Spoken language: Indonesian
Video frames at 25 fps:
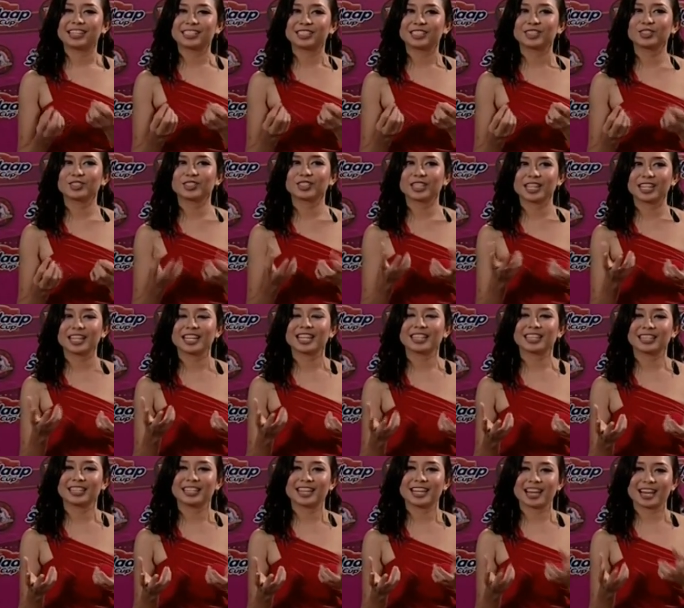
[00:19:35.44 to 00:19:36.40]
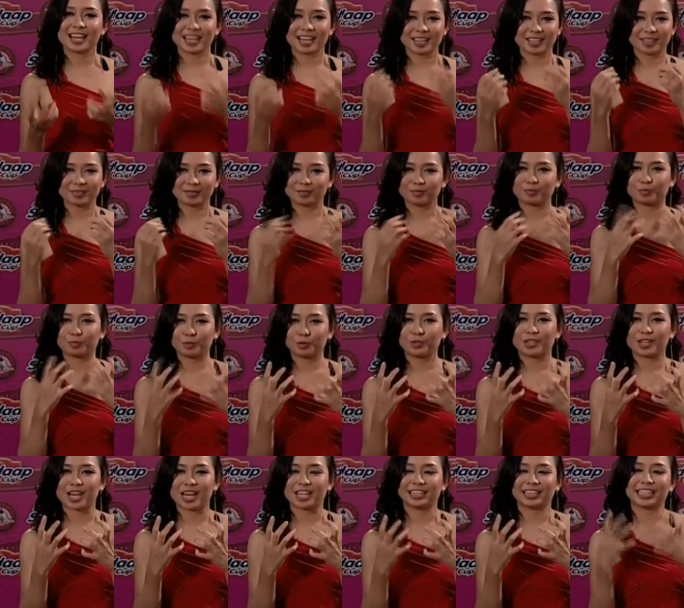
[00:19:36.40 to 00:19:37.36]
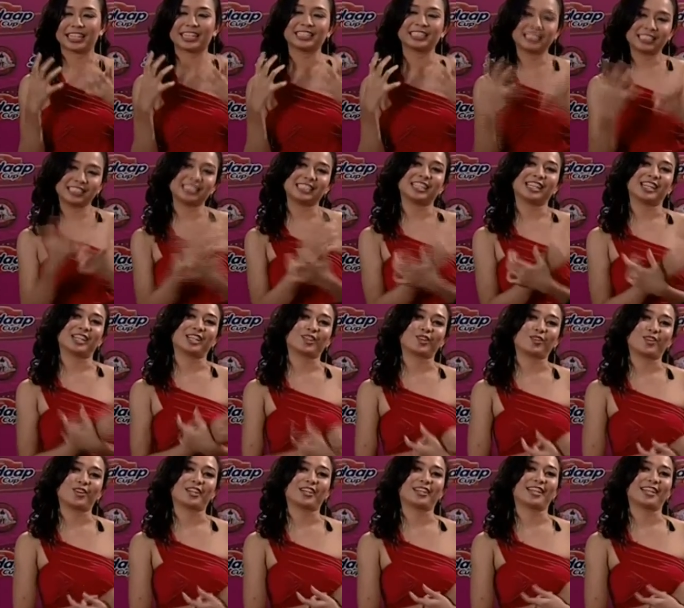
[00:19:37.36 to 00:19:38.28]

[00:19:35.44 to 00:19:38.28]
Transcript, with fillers: dari situ saya lihat dia punya atensi dengan